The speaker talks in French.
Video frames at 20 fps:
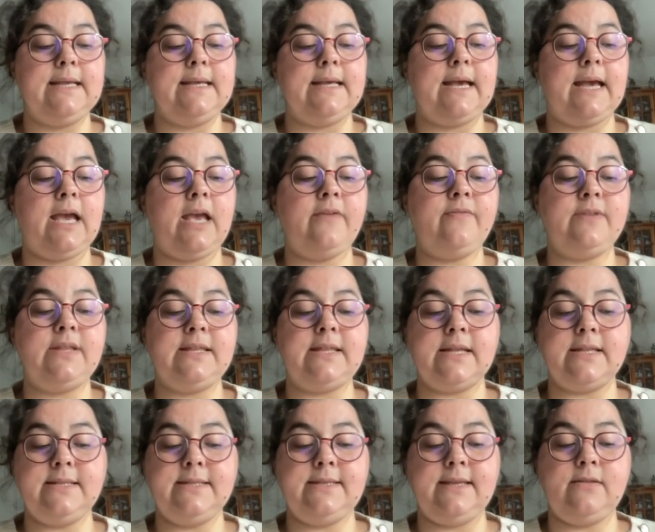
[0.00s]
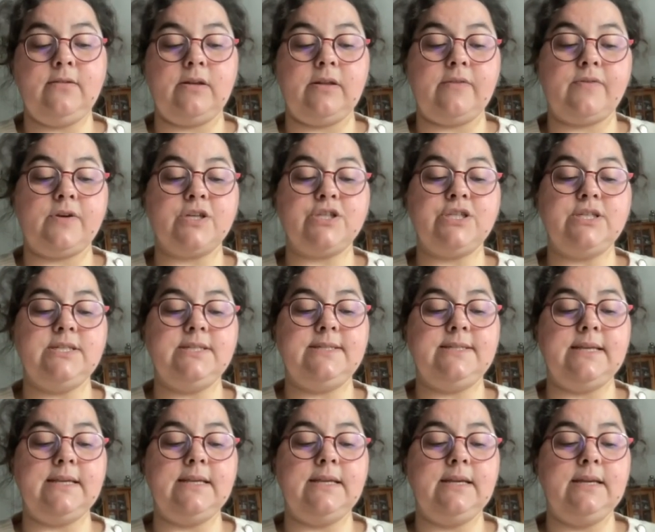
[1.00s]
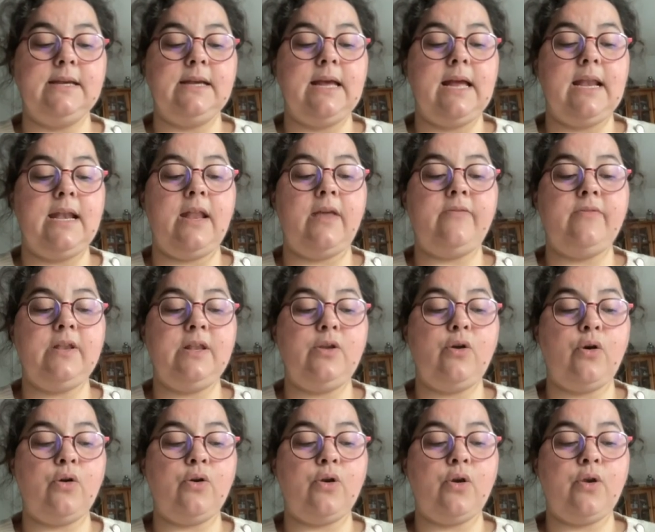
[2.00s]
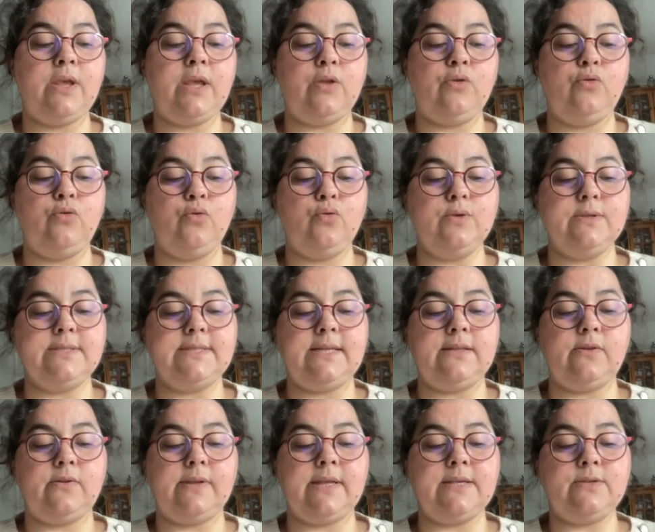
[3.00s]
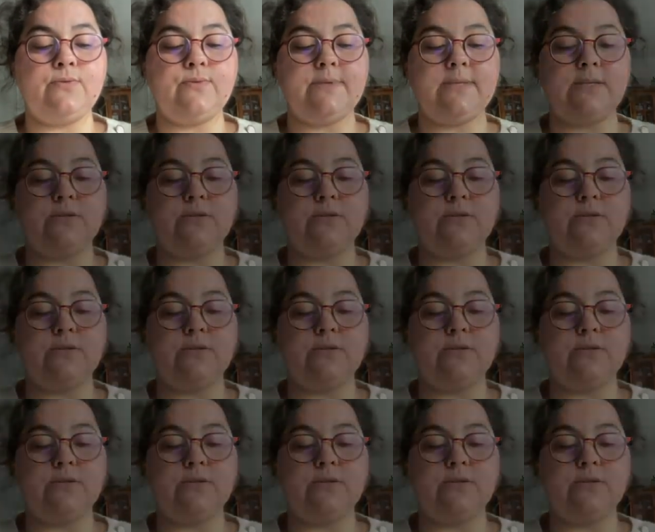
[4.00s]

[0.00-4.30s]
rêve d'éternité dans la fragilité, la ville d'orgueil et d'eau s'étendait sous ses